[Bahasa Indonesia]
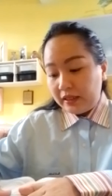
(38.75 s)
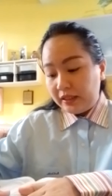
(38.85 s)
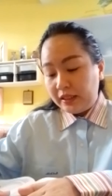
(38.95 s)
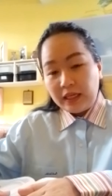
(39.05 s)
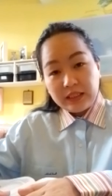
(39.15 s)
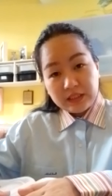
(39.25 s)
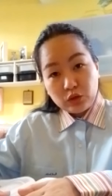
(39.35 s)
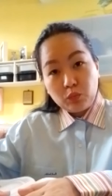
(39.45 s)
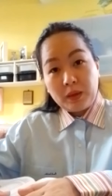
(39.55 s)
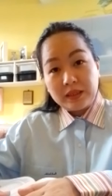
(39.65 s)
ini hanya
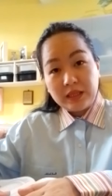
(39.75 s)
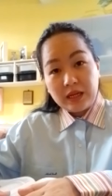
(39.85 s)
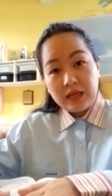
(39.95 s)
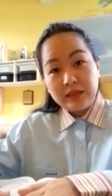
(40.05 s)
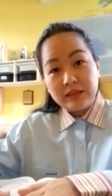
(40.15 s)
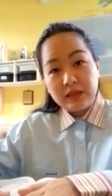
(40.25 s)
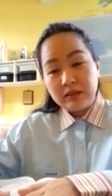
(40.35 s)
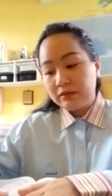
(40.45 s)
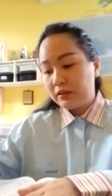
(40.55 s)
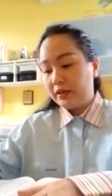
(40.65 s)
satu pasal
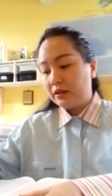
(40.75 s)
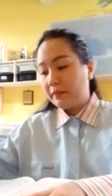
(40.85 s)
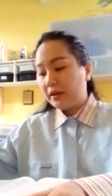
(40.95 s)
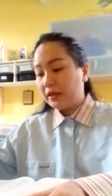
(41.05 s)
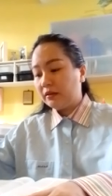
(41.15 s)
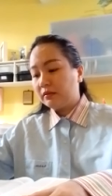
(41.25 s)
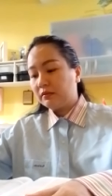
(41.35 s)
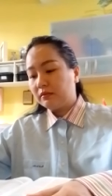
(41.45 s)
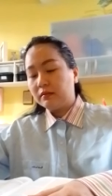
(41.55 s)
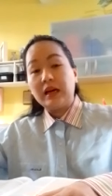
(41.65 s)
aja saya kemarin
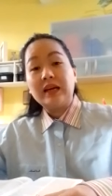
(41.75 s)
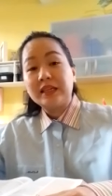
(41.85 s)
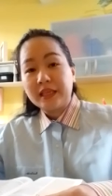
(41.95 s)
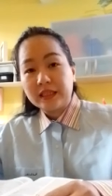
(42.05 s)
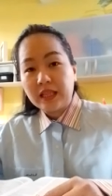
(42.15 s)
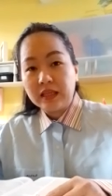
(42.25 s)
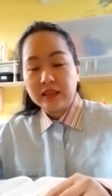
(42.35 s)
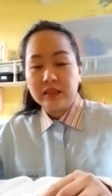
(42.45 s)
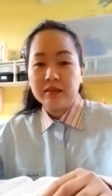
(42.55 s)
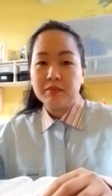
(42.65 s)
nggak ngeliat
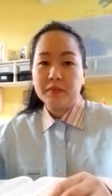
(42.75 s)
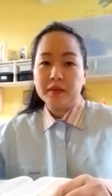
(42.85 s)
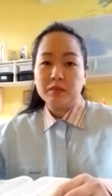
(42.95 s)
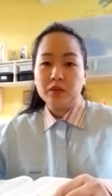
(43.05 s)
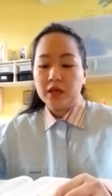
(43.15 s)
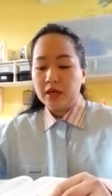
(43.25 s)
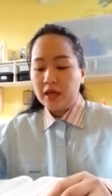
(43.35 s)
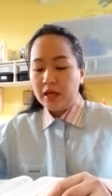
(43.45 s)
lagi ya bapak ibu ya